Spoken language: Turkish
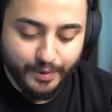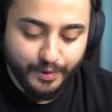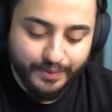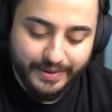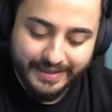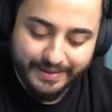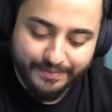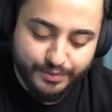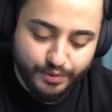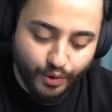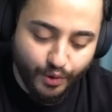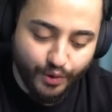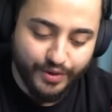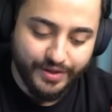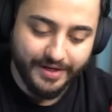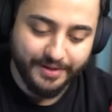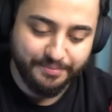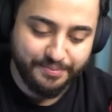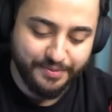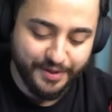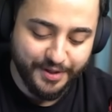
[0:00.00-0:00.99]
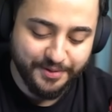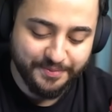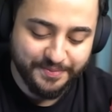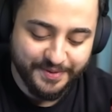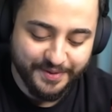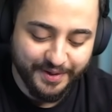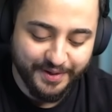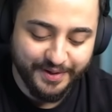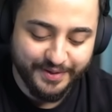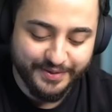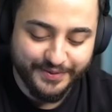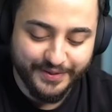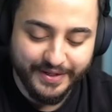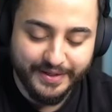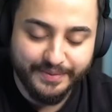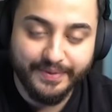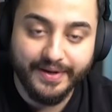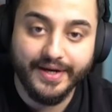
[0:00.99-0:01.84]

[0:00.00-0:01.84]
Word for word: umarım doğru yapıyorumdur öyle söyleyeyim.